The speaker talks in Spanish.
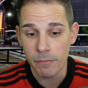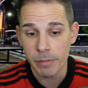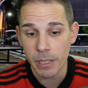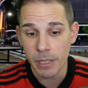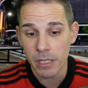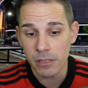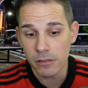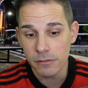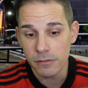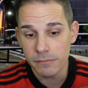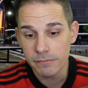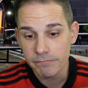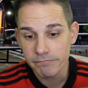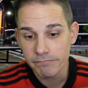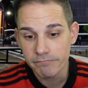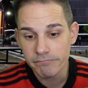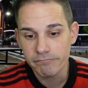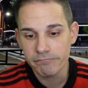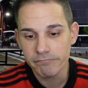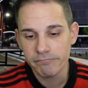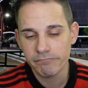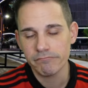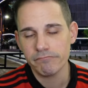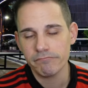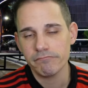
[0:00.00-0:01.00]
Pero
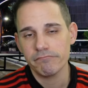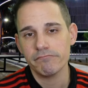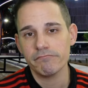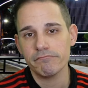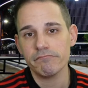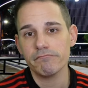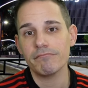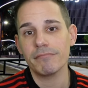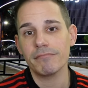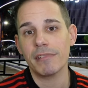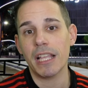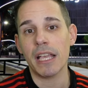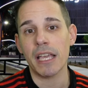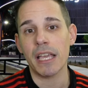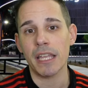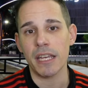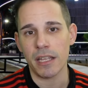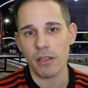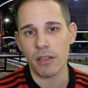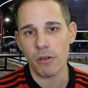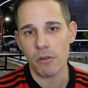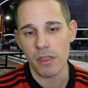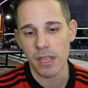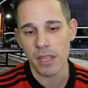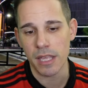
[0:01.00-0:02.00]
¿Qué queréis
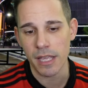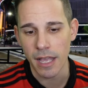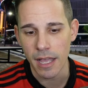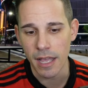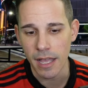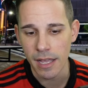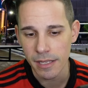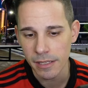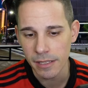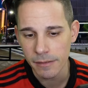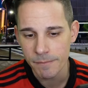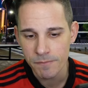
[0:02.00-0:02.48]
que os diga, eh?